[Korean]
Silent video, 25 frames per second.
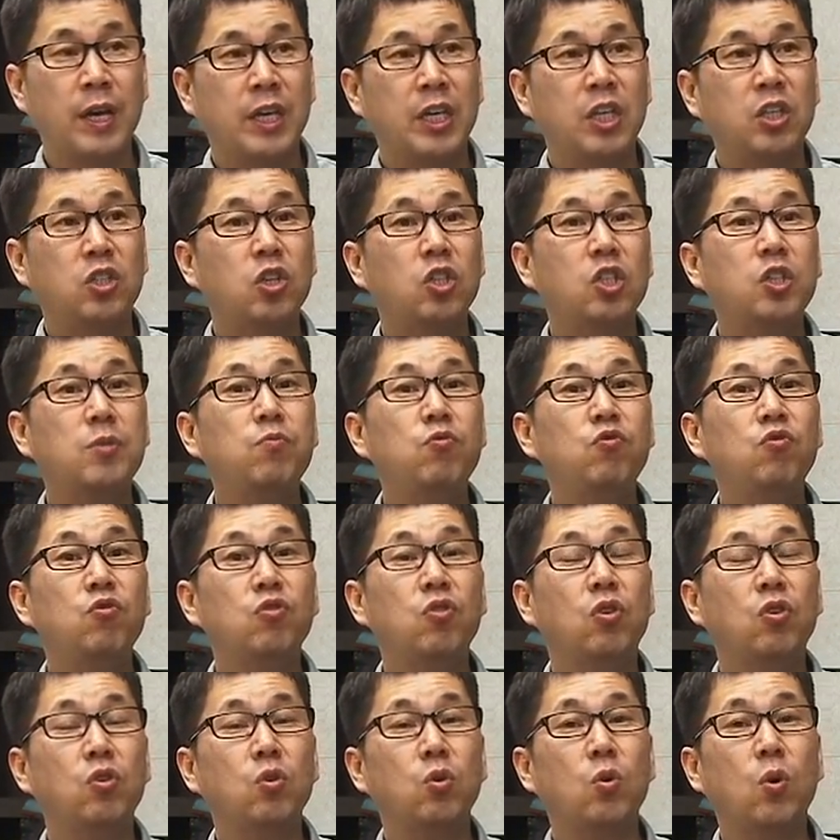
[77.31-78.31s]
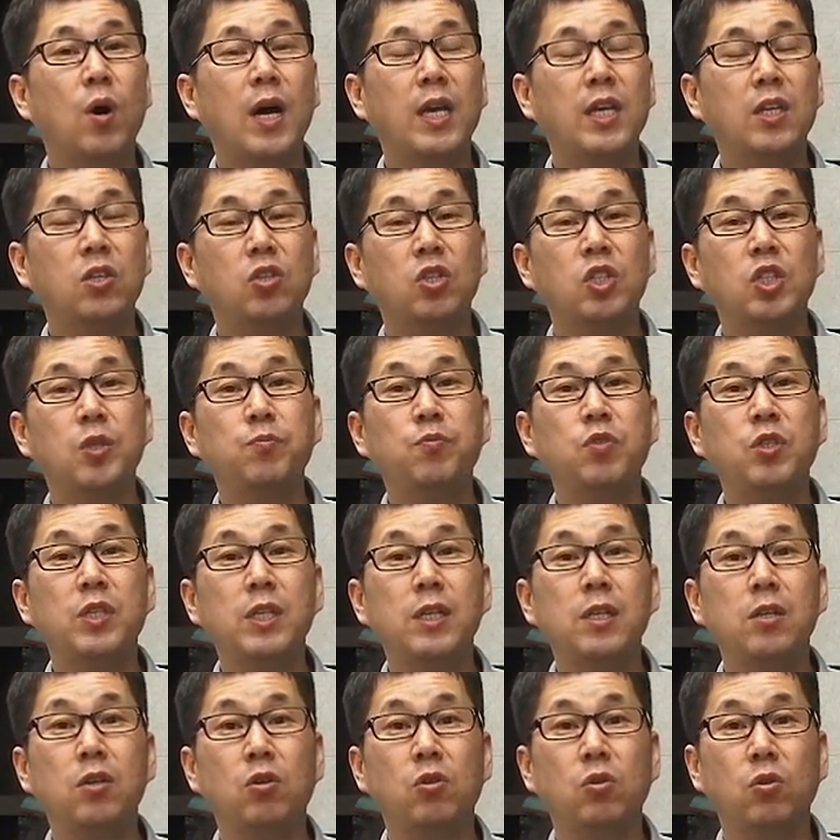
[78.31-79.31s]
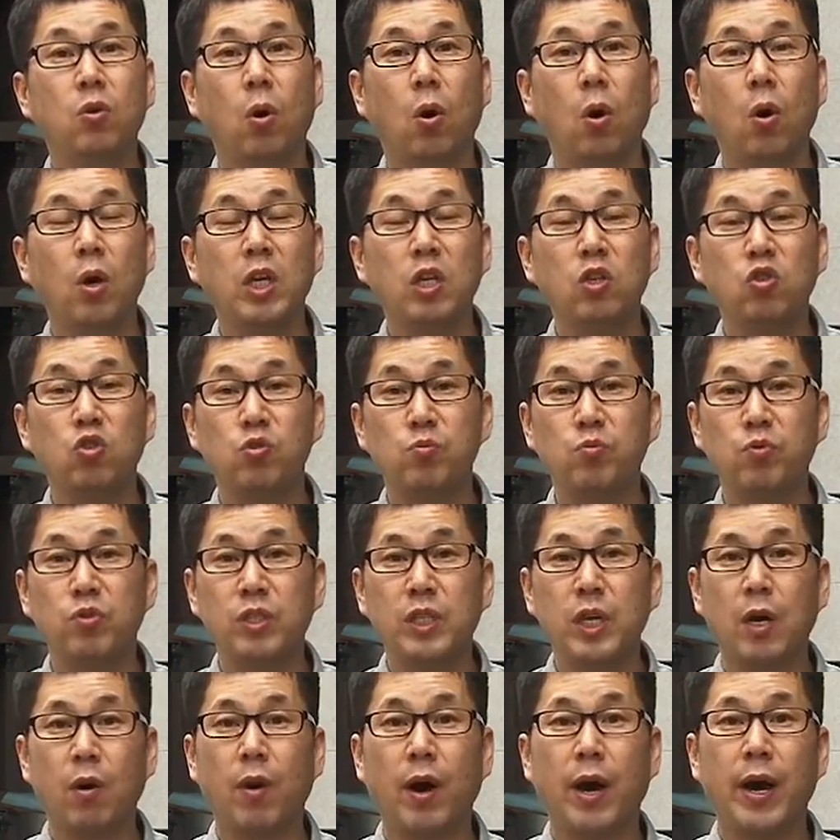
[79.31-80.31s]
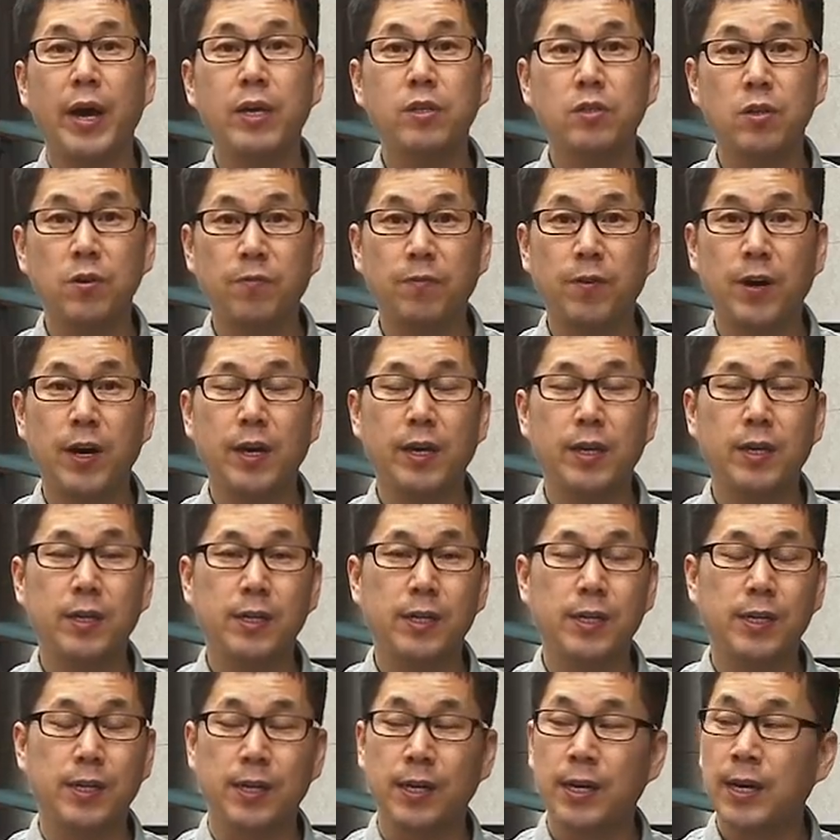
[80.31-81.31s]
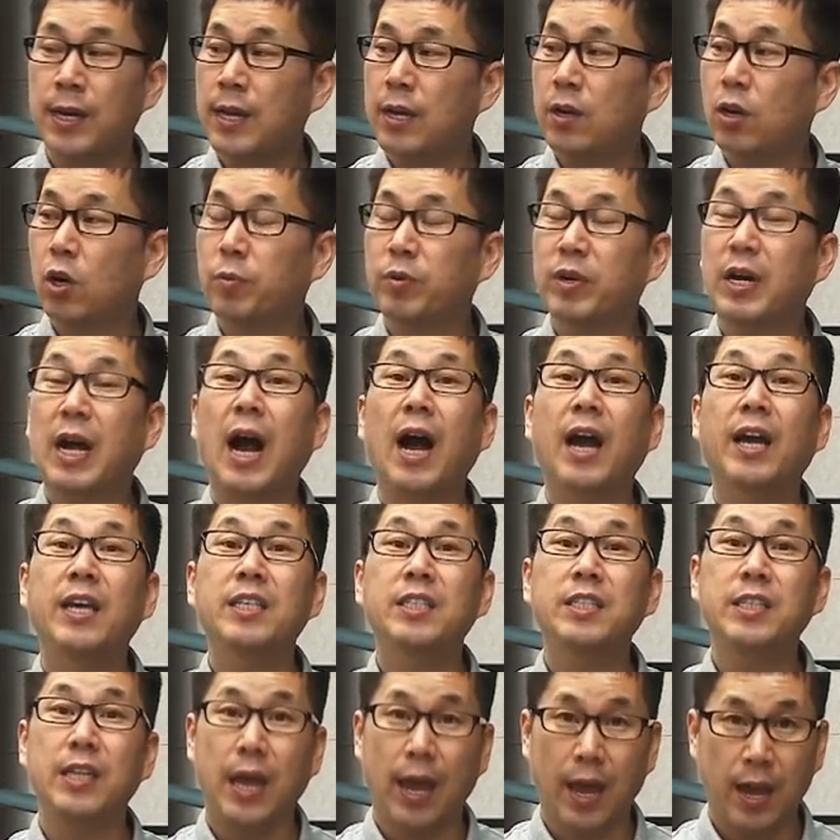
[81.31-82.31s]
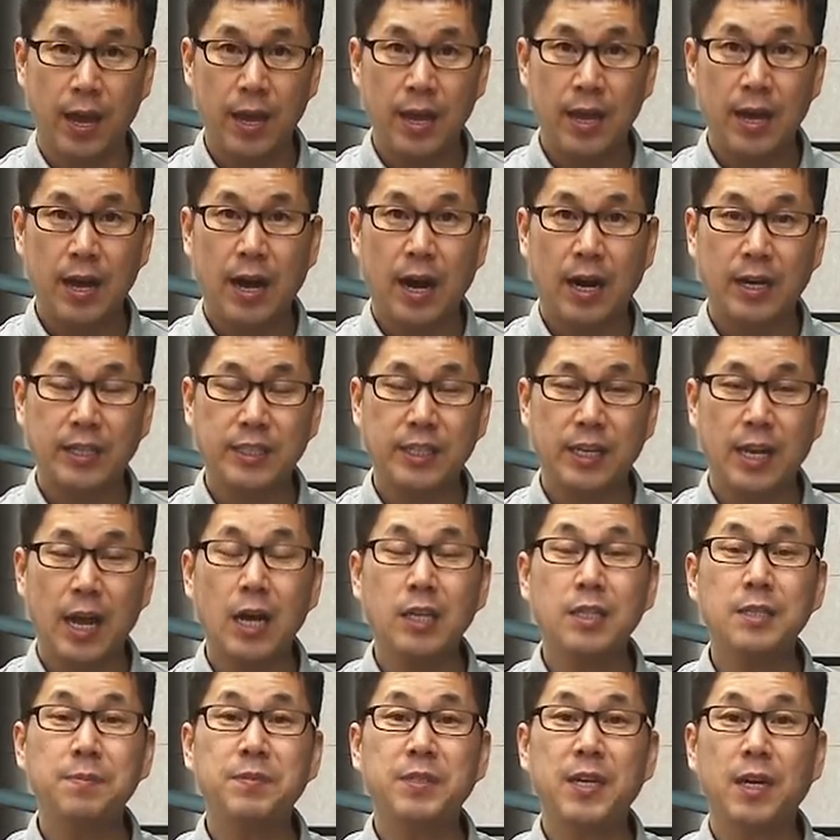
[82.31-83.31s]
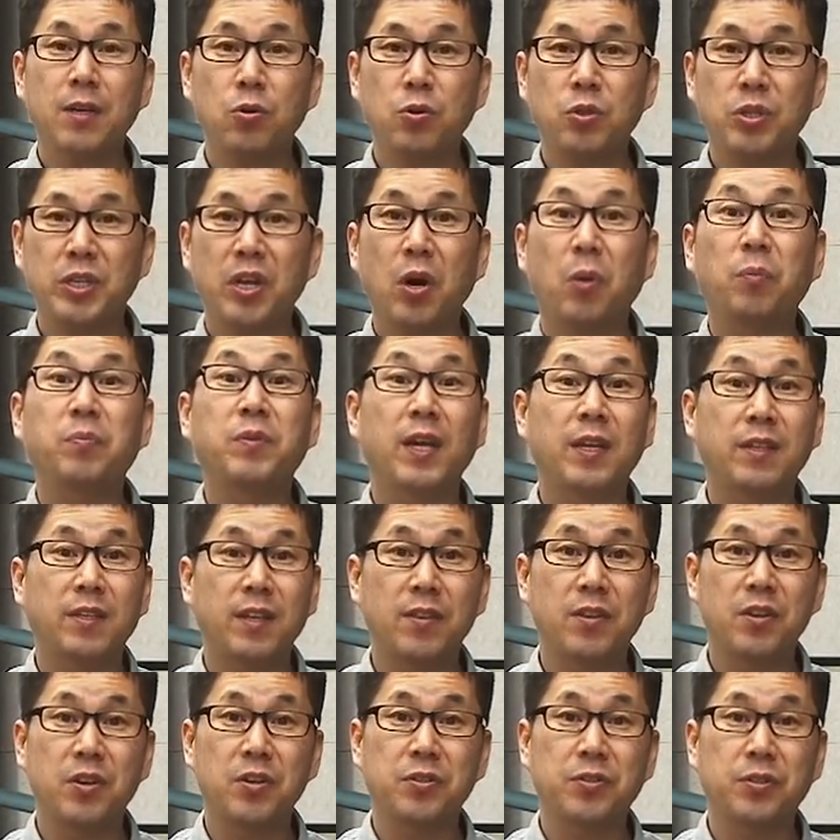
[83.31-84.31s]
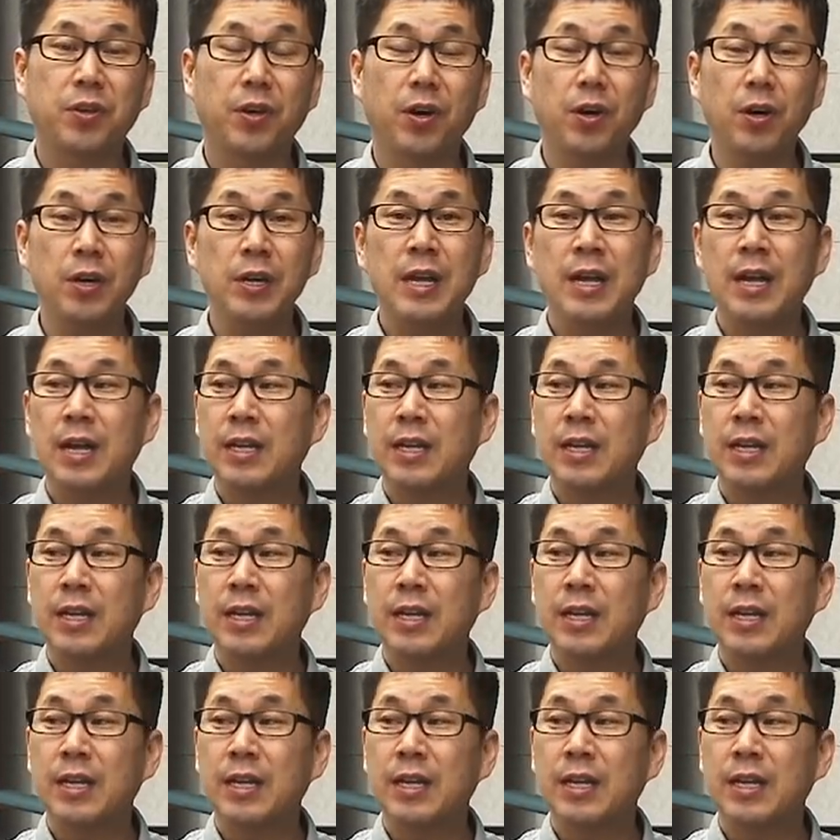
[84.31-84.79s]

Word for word: 2016년도와 2017 2017년도 기출문제와 해설 파일을 여러분 강의실에 강의실에 학습 자료실에 업데이트 해드렸어요.